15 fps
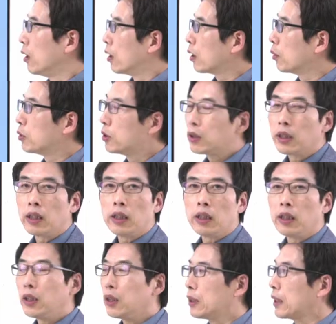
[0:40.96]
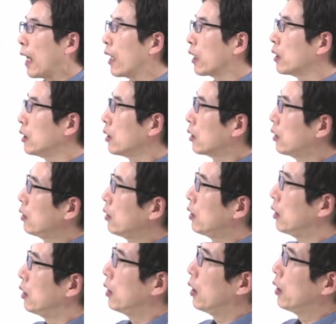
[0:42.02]
여러분들이 이 작은
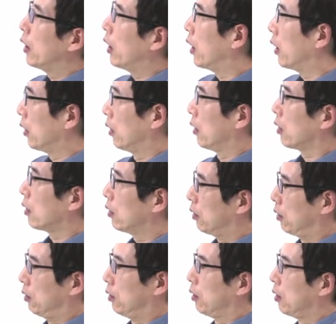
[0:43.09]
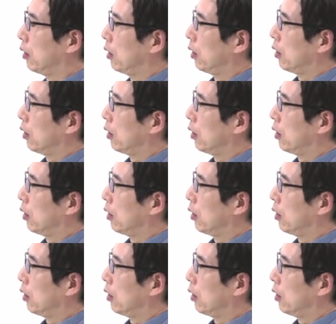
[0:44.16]
크기에 대한 그